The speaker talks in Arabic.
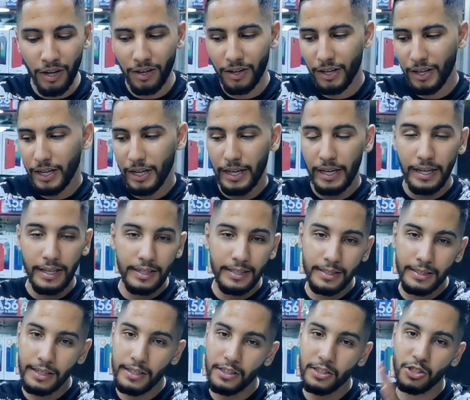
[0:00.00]

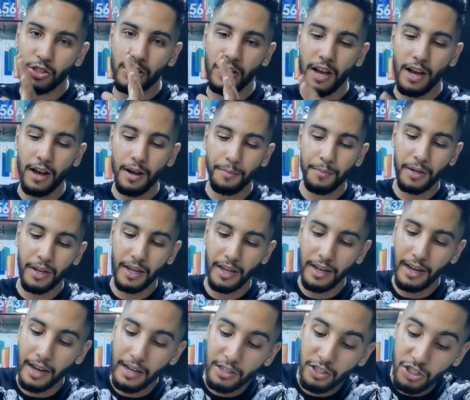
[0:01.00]
استنتجناها من خلال
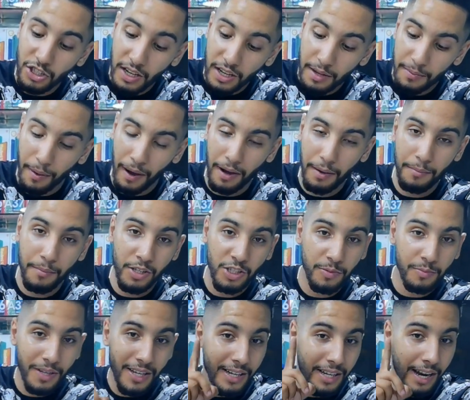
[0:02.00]
تجربه ماشي من خلال
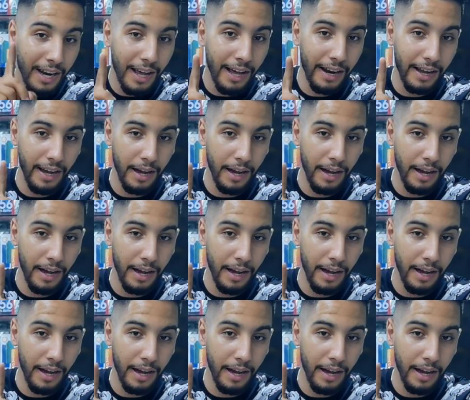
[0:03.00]
الارقام